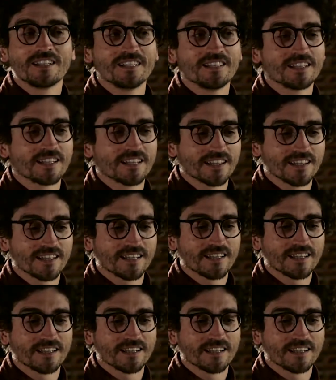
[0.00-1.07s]
y
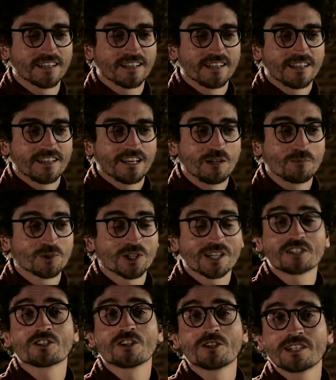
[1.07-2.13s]
que en muchos
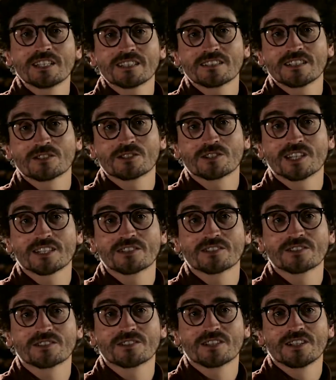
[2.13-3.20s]
casos lo es, en otros
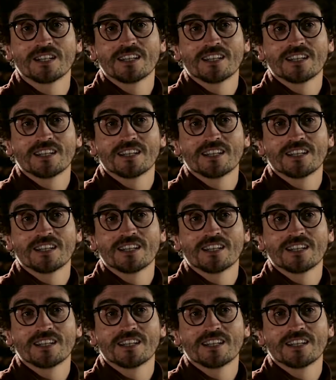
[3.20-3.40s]
casos